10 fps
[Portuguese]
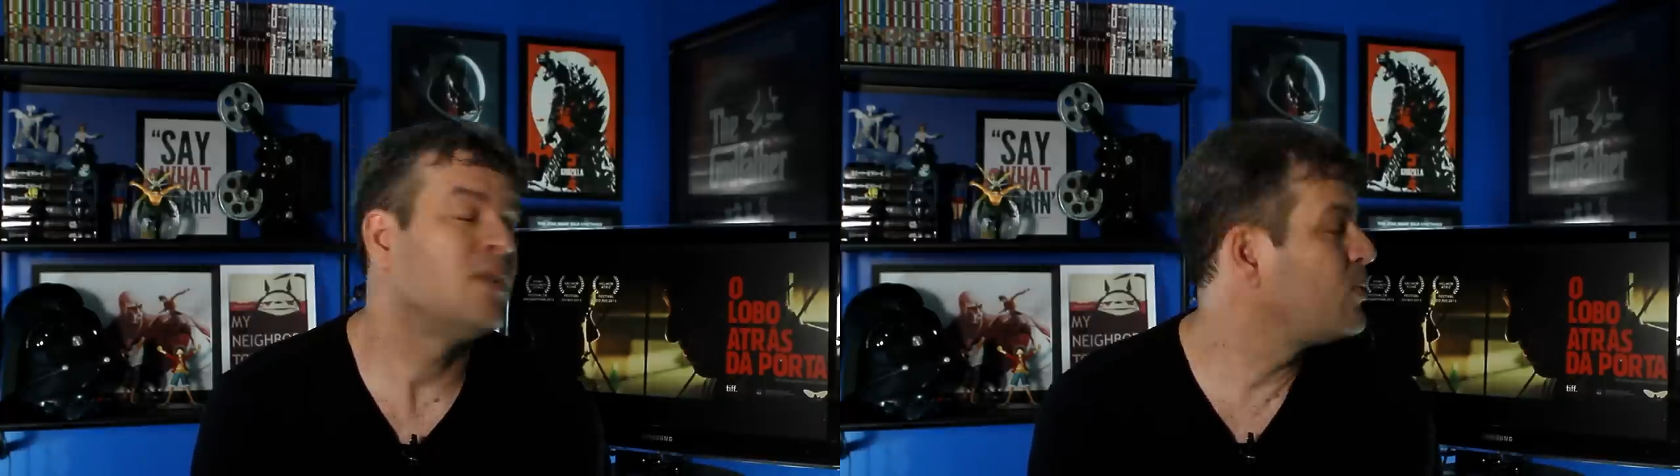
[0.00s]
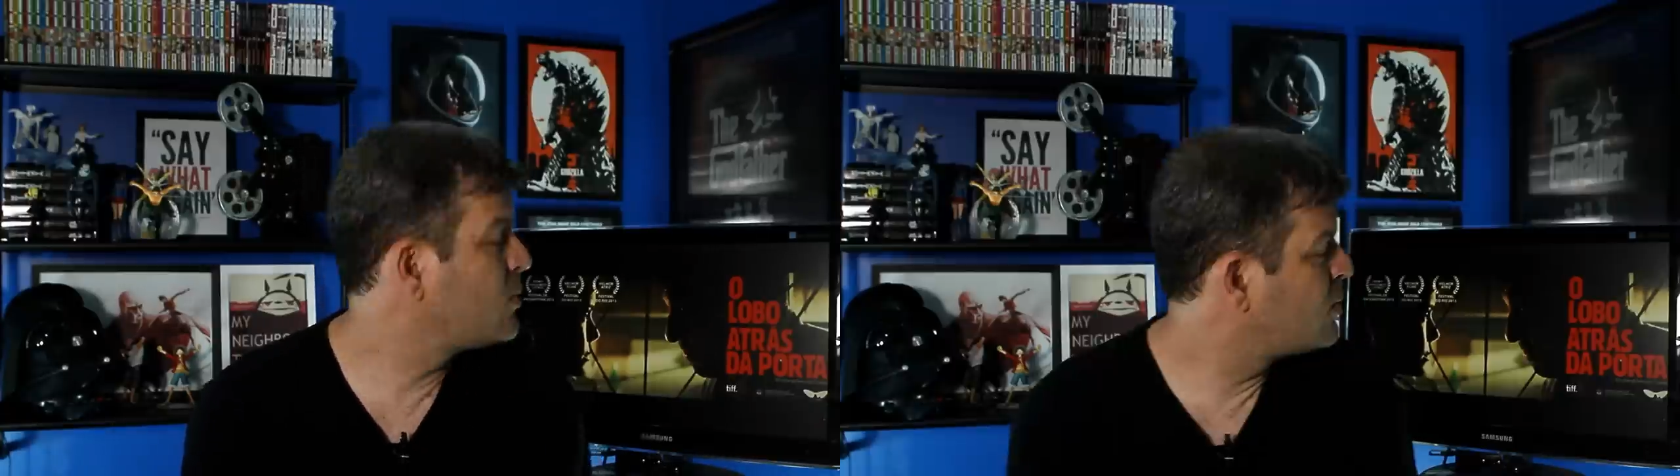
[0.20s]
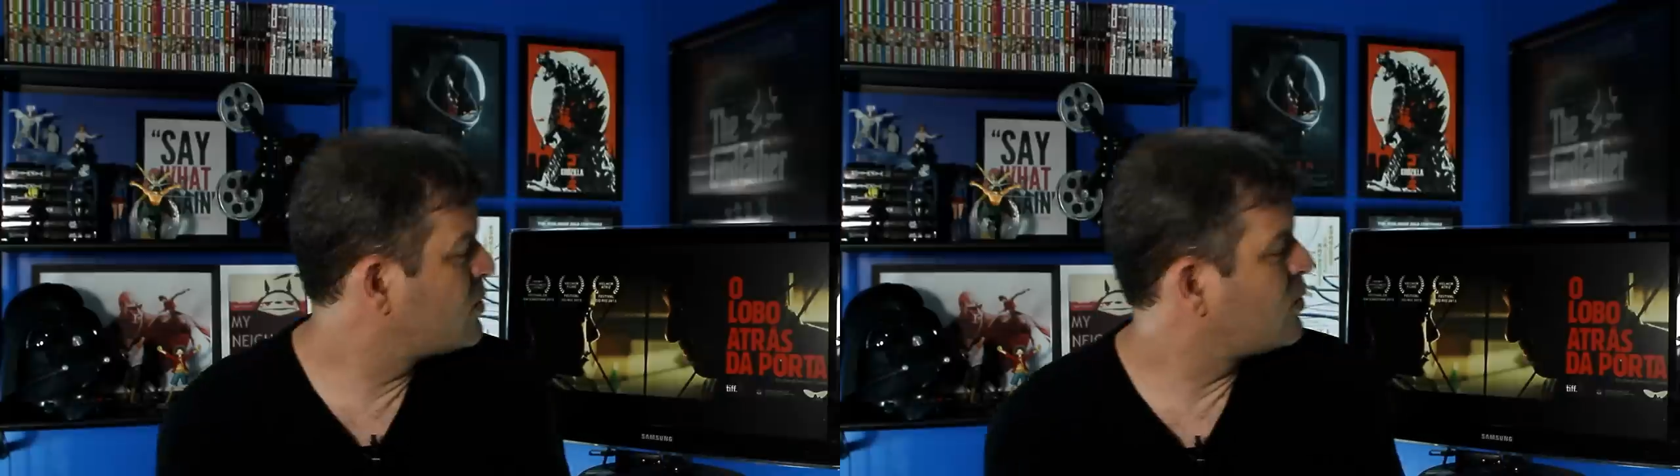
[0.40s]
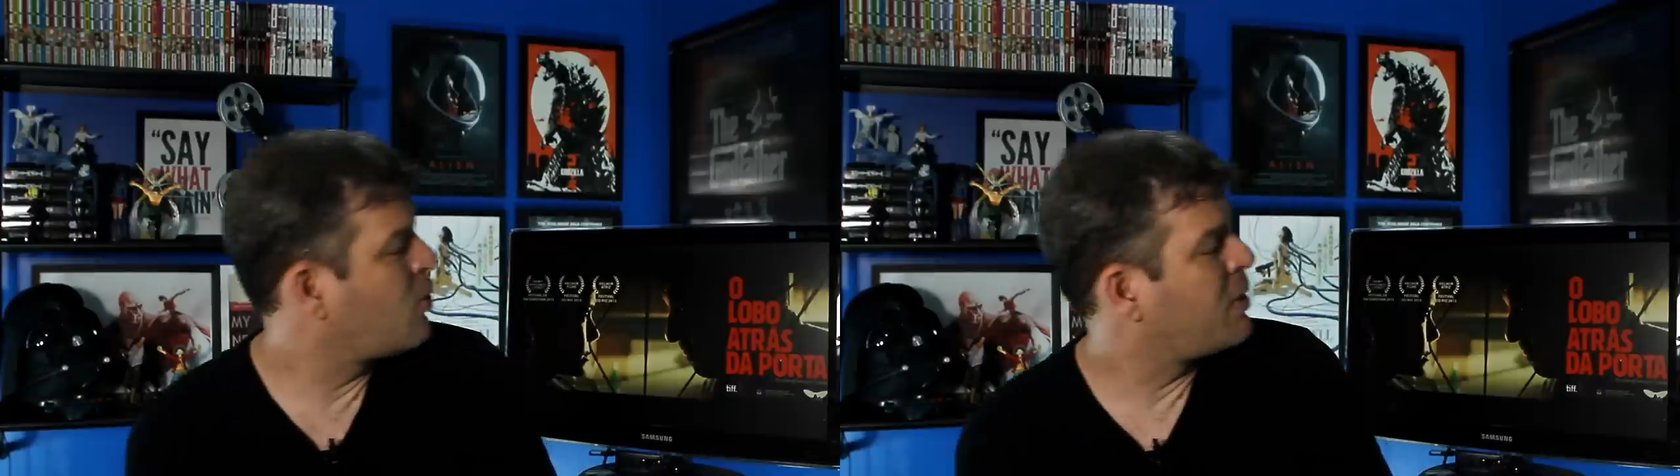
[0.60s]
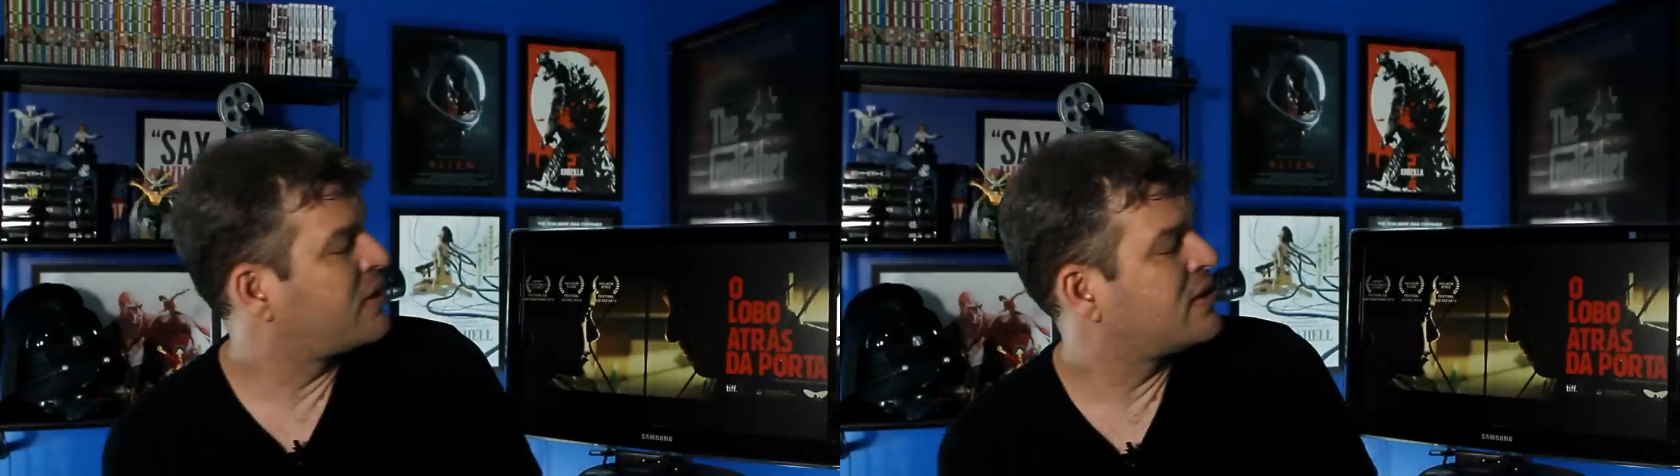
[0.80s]
O
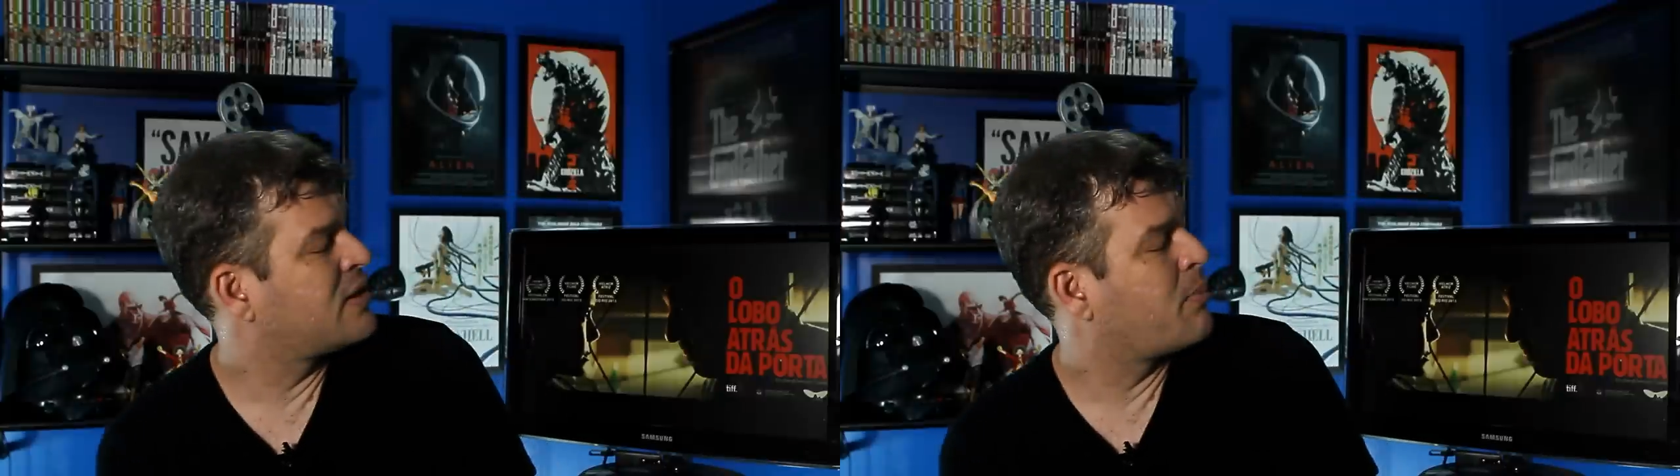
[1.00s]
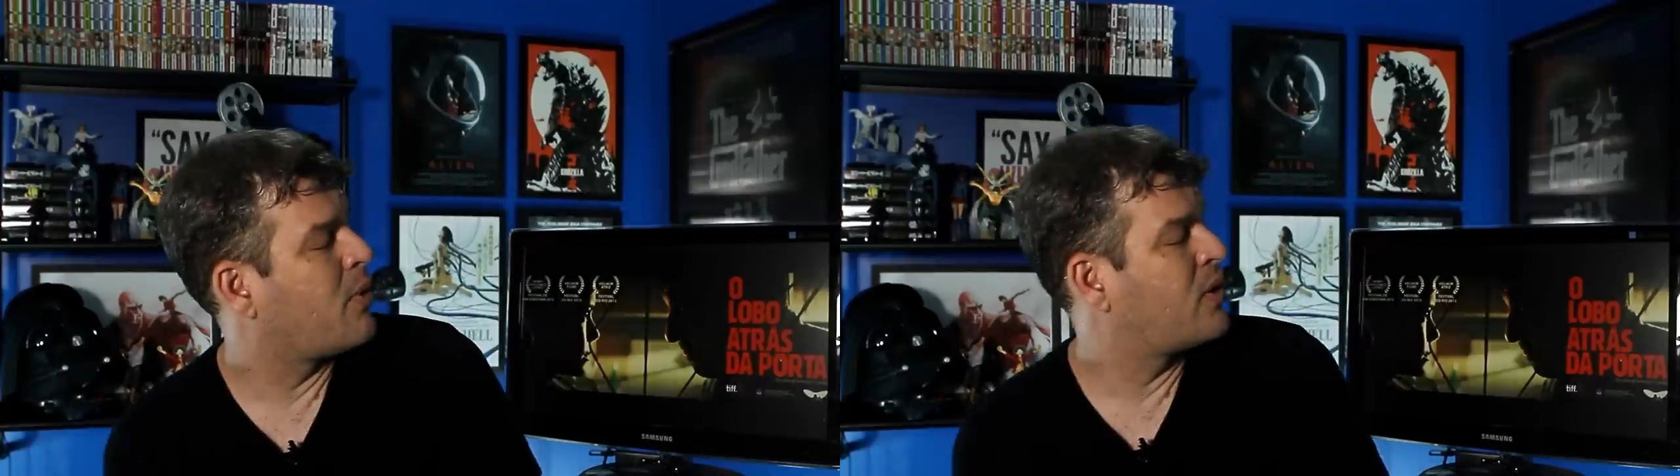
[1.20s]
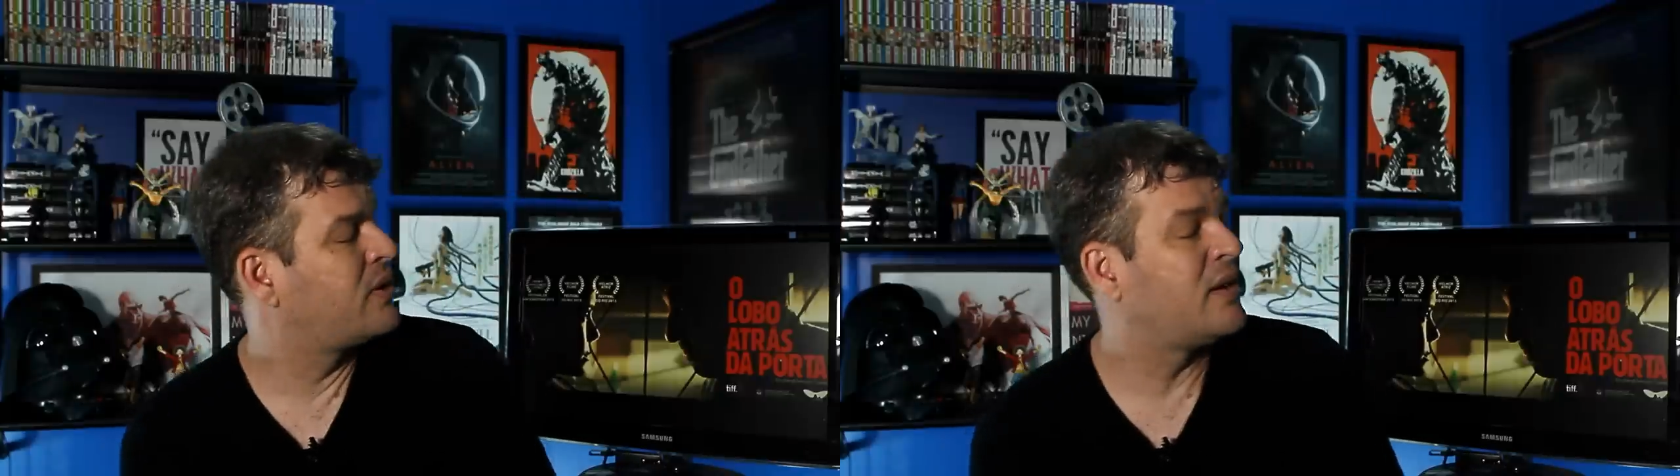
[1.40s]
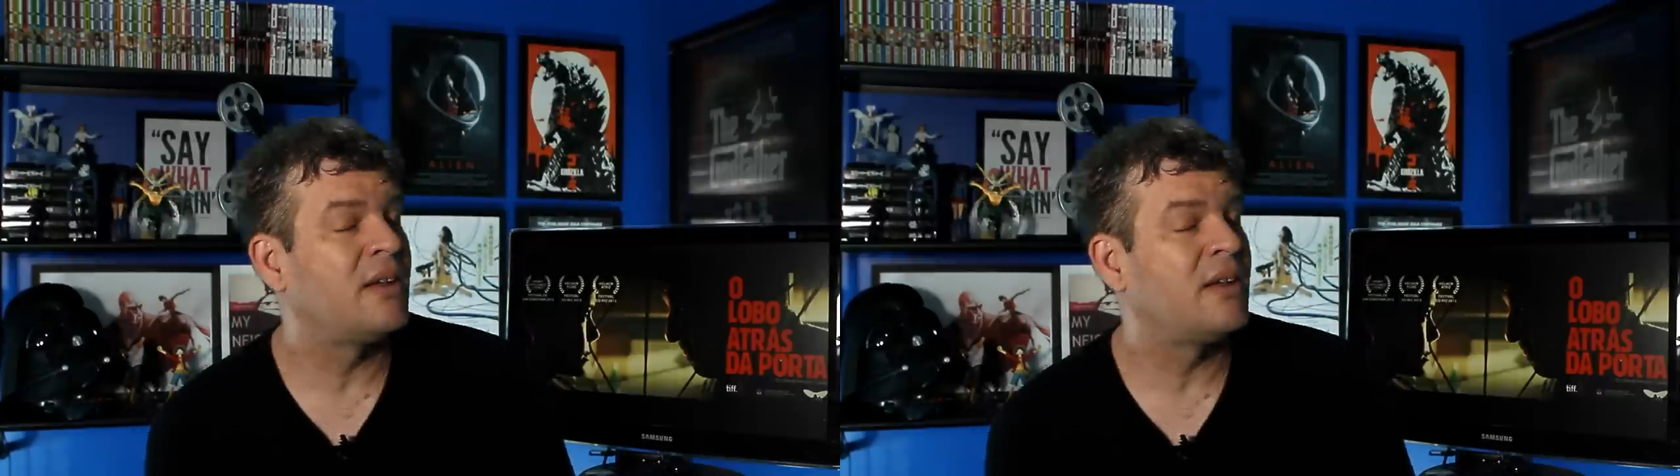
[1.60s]
Lobo Atrás da Porta,